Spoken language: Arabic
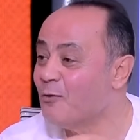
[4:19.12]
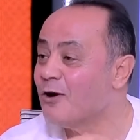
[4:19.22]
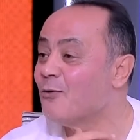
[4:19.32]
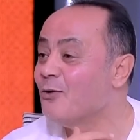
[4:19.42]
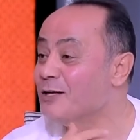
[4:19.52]

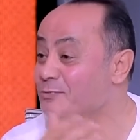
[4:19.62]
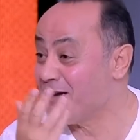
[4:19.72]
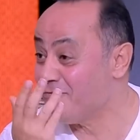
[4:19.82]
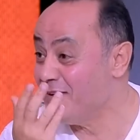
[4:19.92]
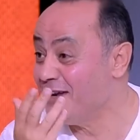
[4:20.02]
وكان كل الناس
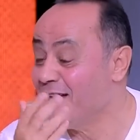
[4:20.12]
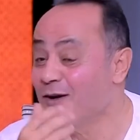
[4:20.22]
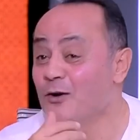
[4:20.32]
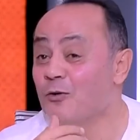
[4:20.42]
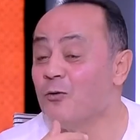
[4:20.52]
بتخاف منها
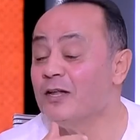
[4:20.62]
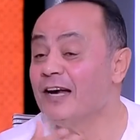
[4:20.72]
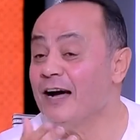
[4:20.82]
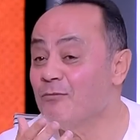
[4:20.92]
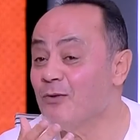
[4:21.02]
وانا
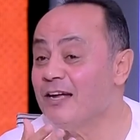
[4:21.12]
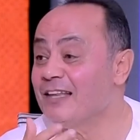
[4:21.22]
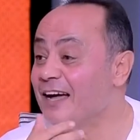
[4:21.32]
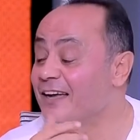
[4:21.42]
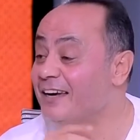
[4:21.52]
الحمد لله
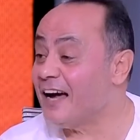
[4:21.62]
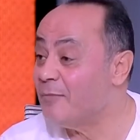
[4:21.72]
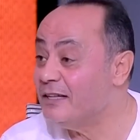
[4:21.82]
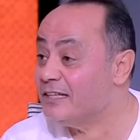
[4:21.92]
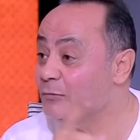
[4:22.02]

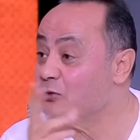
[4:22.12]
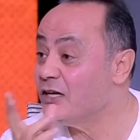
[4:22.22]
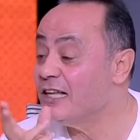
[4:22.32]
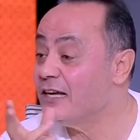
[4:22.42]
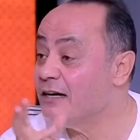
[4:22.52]
عملت
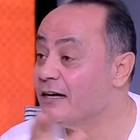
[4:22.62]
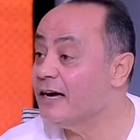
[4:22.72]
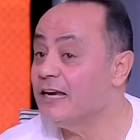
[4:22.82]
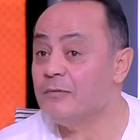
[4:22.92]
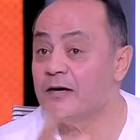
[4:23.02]
ريمونتادا كينو ده
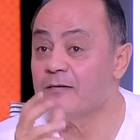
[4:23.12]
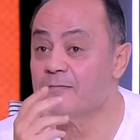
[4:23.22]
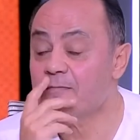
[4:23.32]
اعظم لعيب